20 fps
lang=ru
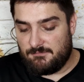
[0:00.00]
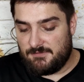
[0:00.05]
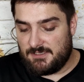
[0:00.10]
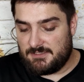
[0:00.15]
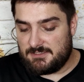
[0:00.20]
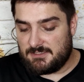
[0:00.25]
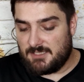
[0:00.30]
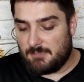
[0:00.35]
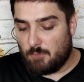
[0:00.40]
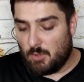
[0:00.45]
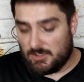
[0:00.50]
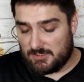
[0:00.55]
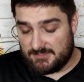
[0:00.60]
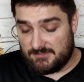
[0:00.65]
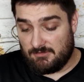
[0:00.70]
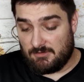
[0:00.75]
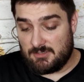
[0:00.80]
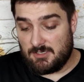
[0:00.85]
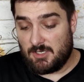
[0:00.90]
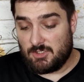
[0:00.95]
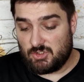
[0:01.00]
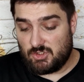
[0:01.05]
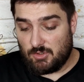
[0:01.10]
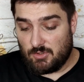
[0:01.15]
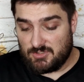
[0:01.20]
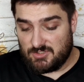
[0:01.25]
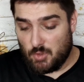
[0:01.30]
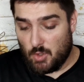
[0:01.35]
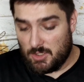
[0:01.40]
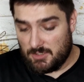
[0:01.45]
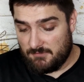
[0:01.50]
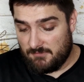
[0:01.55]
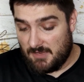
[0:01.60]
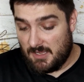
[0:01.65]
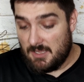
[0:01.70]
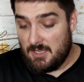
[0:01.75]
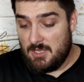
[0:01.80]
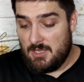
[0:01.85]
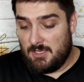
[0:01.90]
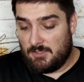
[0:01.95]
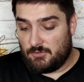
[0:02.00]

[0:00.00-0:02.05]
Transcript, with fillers: в единоборствах, что здорово.